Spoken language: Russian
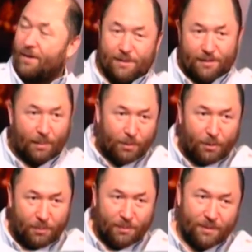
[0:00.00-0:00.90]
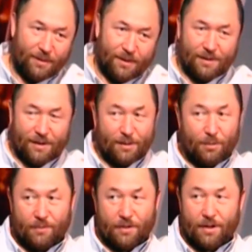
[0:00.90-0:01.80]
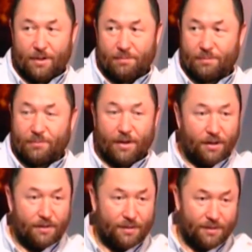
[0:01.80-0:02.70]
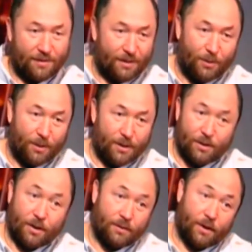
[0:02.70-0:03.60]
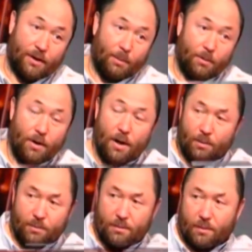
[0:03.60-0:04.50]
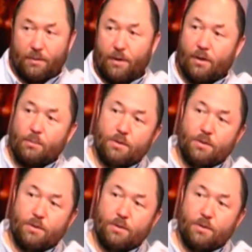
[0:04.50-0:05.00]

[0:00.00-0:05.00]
добром, э, а зло не всегда творит зло, оно иногда творит добро. Он говорит о